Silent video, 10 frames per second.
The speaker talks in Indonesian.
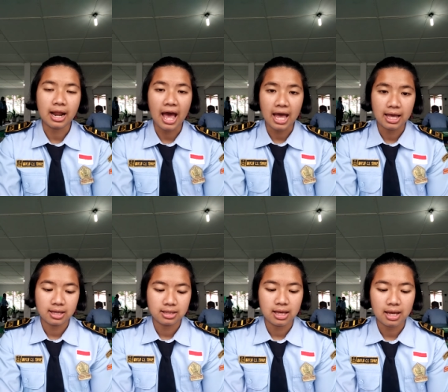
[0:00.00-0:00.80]
Nah,
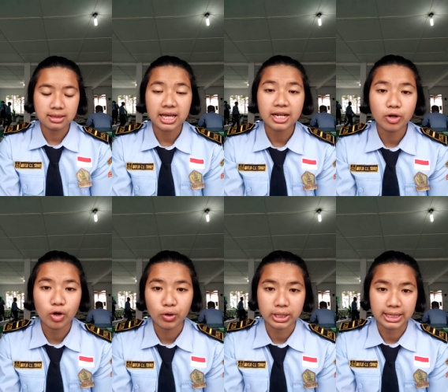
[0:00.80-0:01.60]

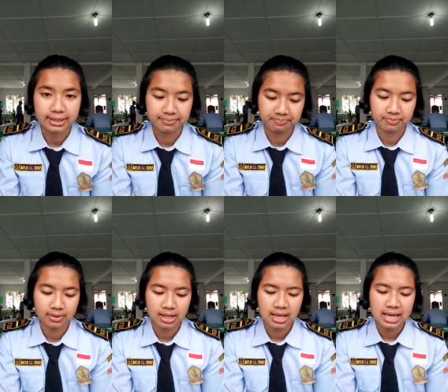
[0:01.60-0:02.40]
teknologi.
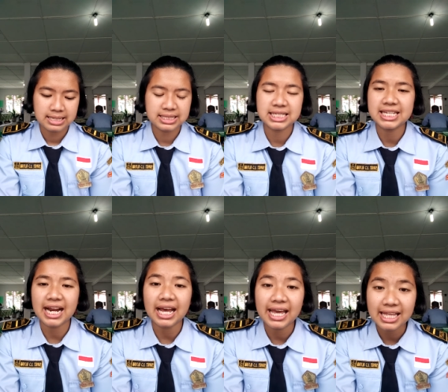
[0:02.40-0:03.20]

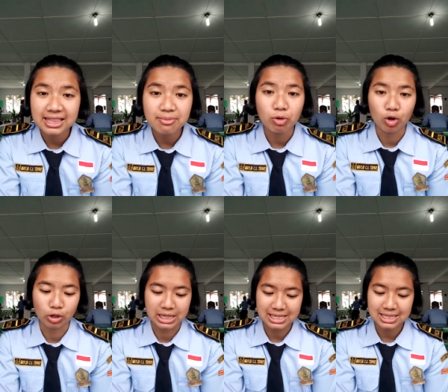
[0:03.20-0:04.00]
Secara
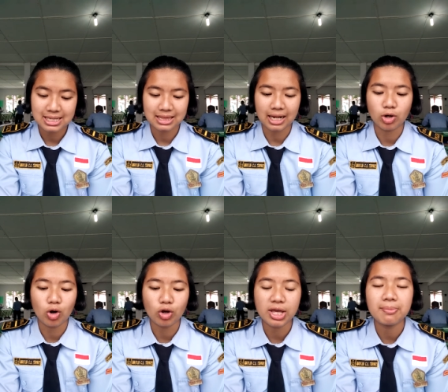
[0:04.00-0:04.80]
etimologis,
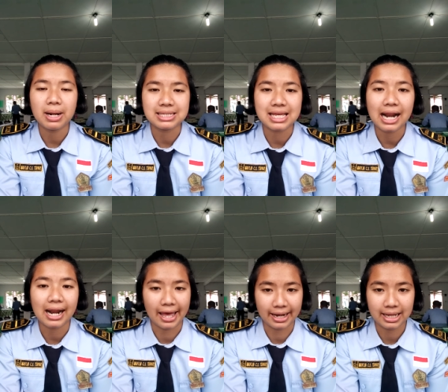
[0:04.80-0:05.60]
teknologi berasal
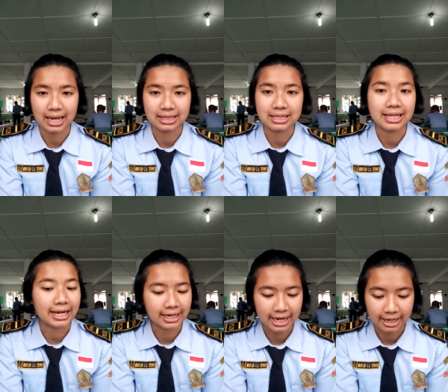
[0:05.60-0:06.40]
dari kata
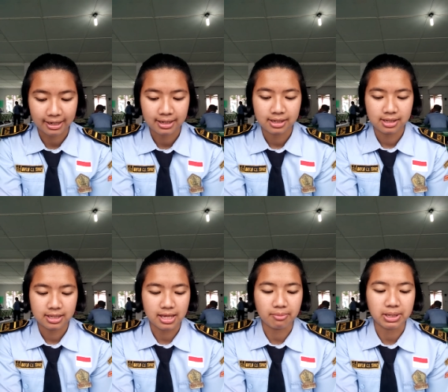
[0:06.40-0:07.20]
tekne,
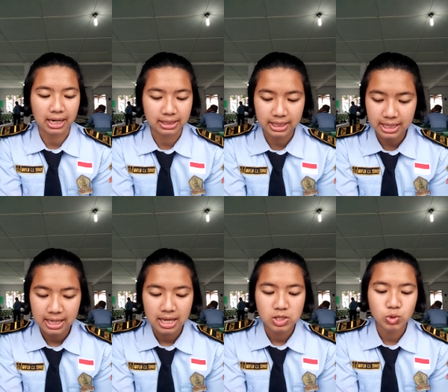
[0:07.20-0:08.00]
yang berarti
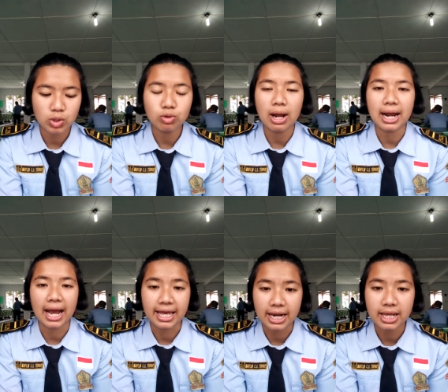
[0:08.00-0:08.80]
suatu
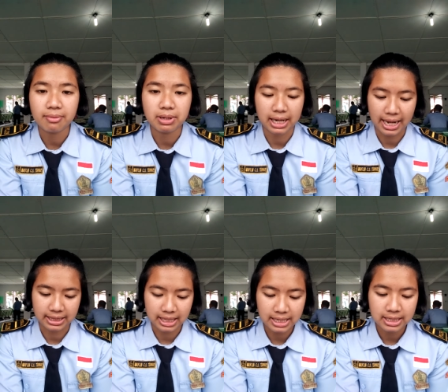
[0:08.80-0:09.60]
rangkaian yang
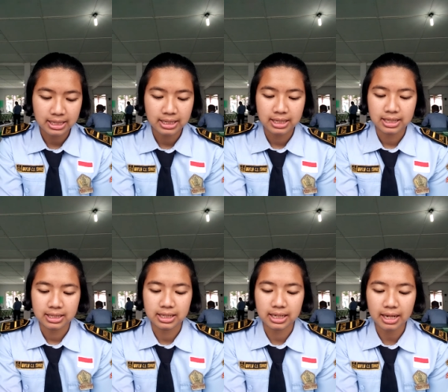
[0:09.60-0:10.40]
berkaitan
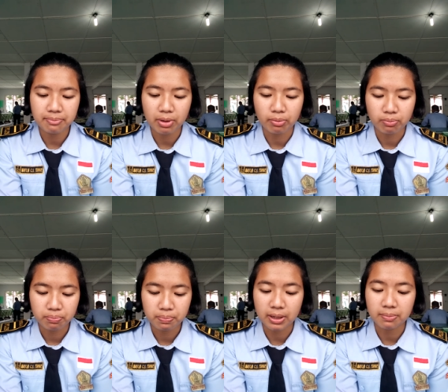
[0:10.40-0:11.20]
dengan per,
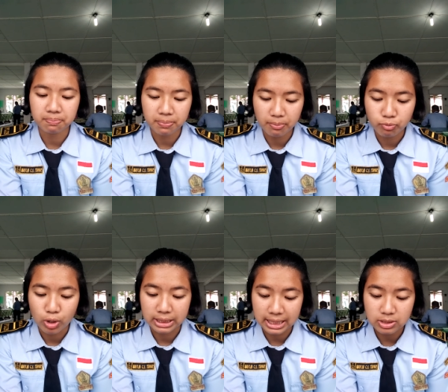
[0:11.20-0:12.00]
per,
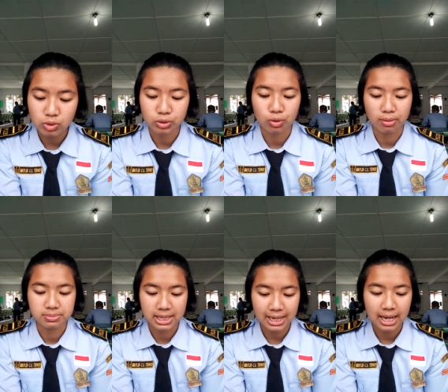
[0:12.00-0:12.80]
pembuatan suatu
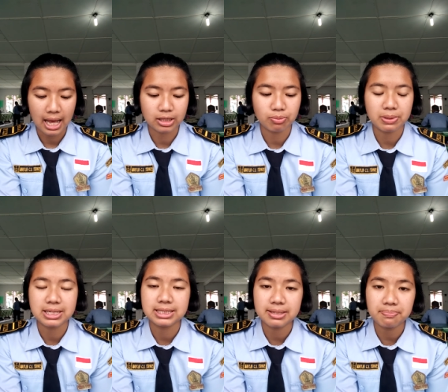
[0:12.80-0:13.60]
objek atau
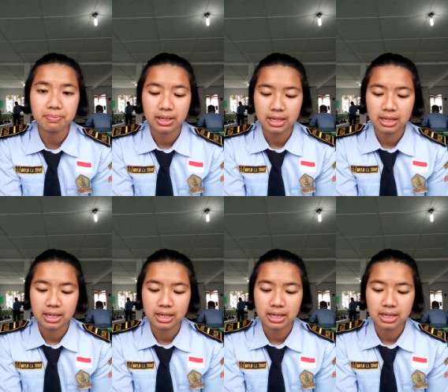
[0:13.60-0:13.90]
prinsip